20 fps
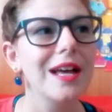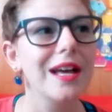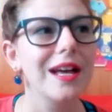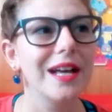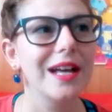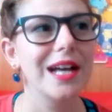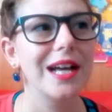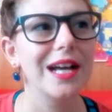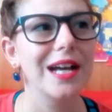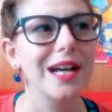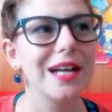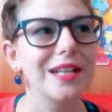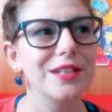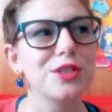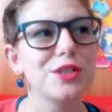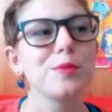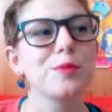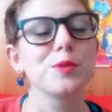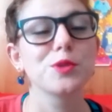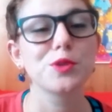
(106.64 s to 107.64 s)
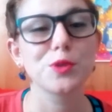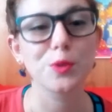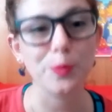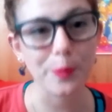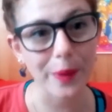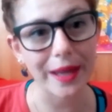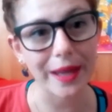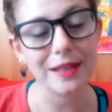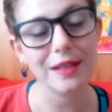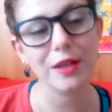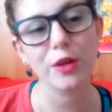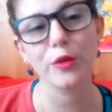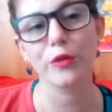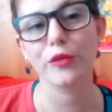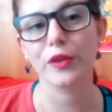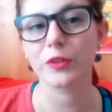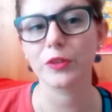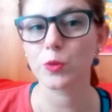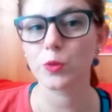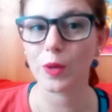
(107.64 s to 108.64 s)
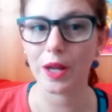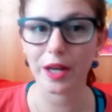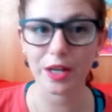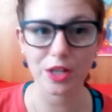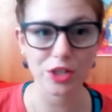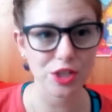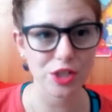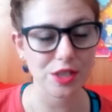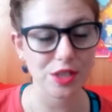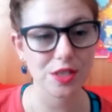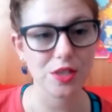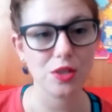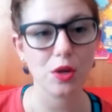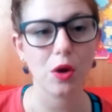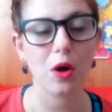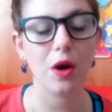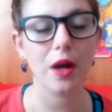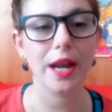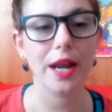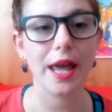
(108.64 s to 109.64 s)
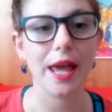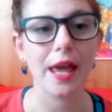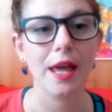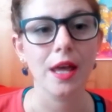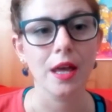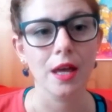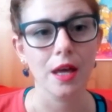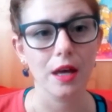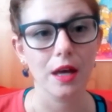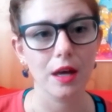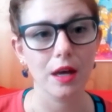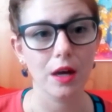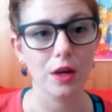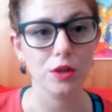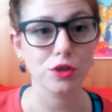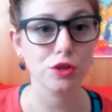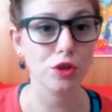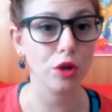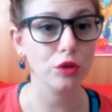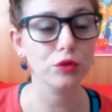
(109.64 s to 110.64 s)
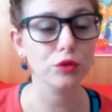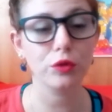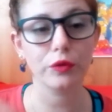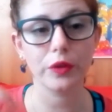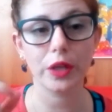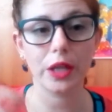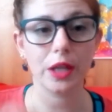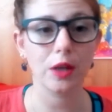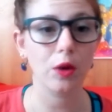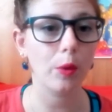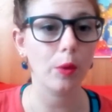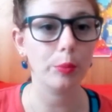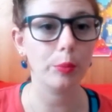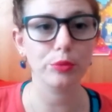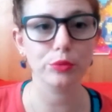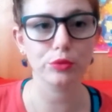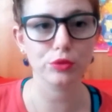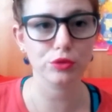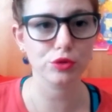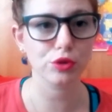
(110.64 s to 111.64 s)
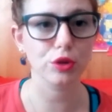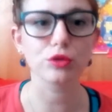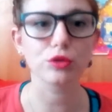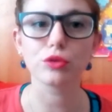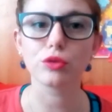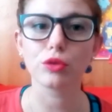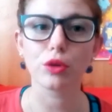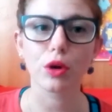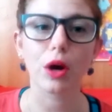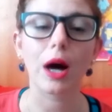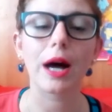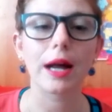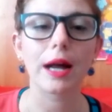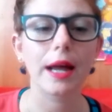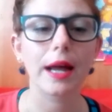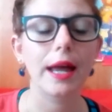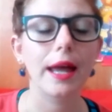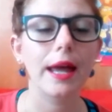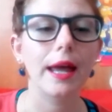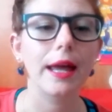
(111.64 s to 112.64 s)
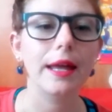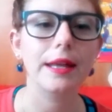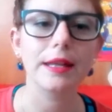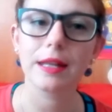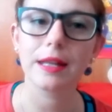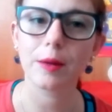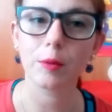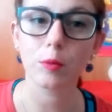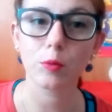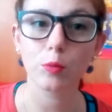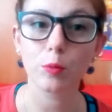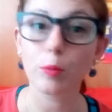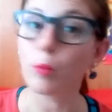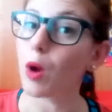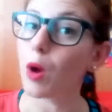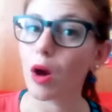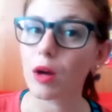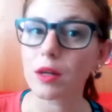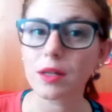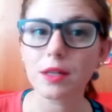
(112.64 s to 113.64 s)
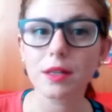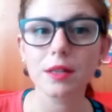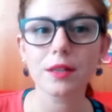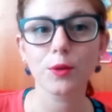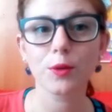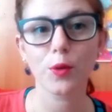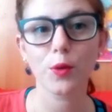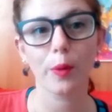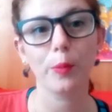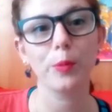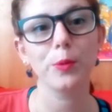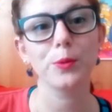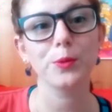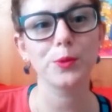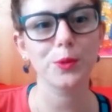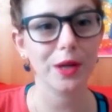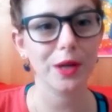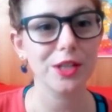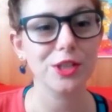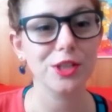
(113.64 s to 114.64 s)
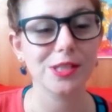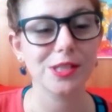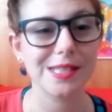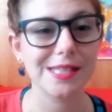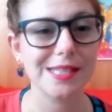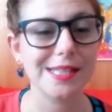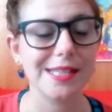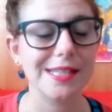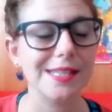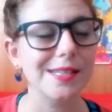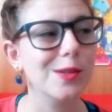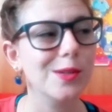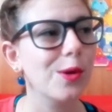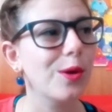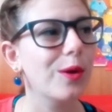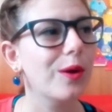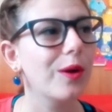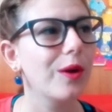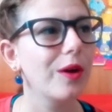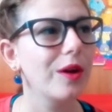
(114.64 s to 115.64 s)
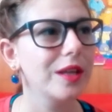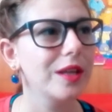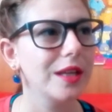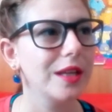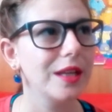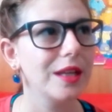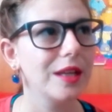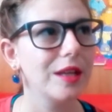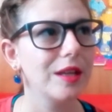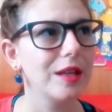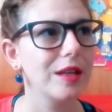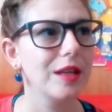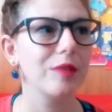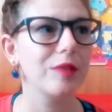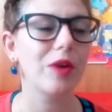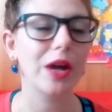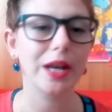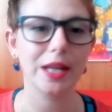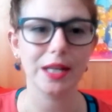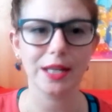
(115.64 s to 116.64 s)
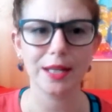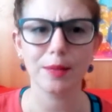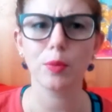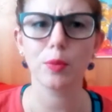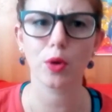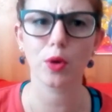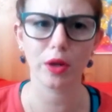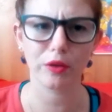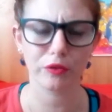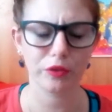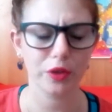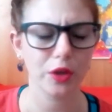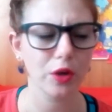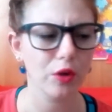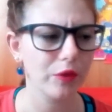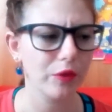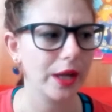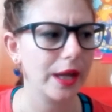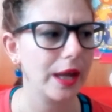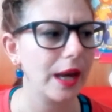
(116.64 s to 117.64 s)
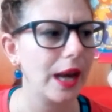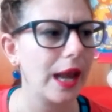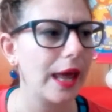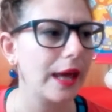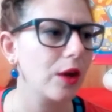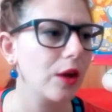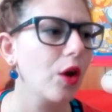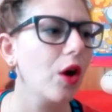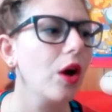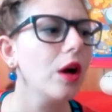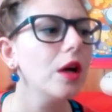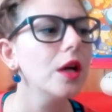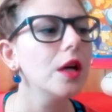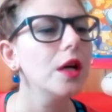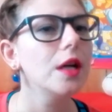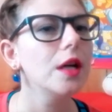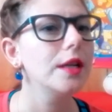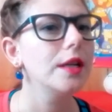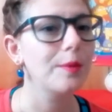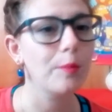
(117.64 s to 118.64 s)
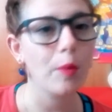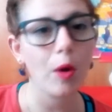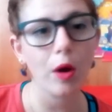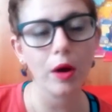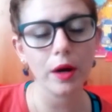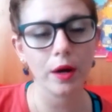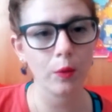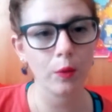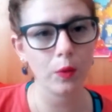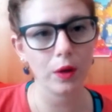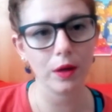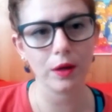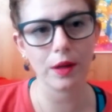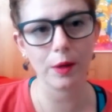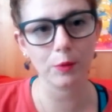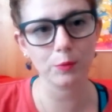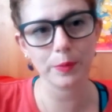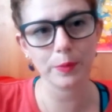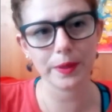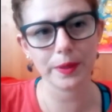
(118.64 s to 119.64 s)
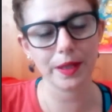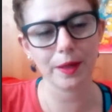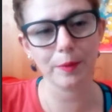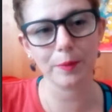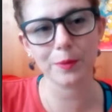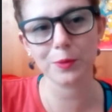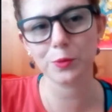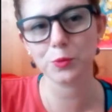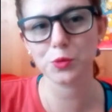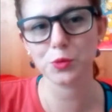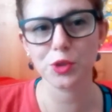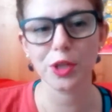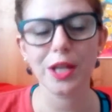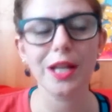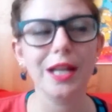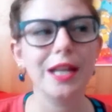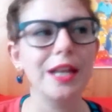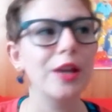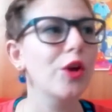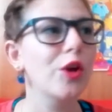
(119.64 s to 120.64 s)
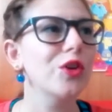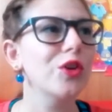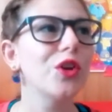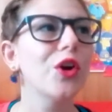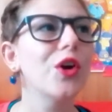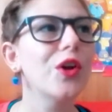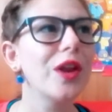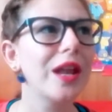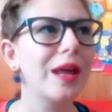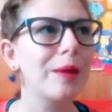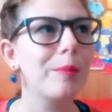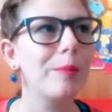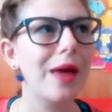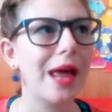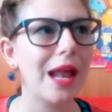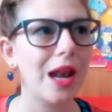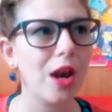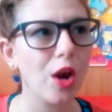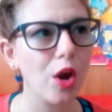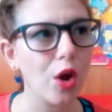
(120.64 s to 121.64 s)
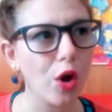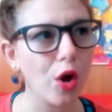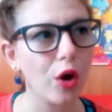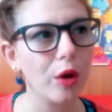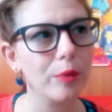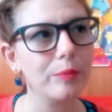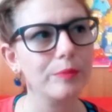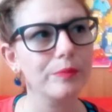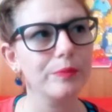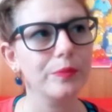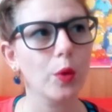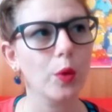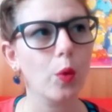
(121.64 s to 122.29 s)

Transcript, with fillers: eh, diciamo stupenda, ne ho fatto una recensione eh, sotto, vi linko appunto sotto anche il, un blog in cui appunto recensisco i, i vari libri graphic novel che leggo. Nimona è un, è un praticamente un gioiellino, non è bello mh,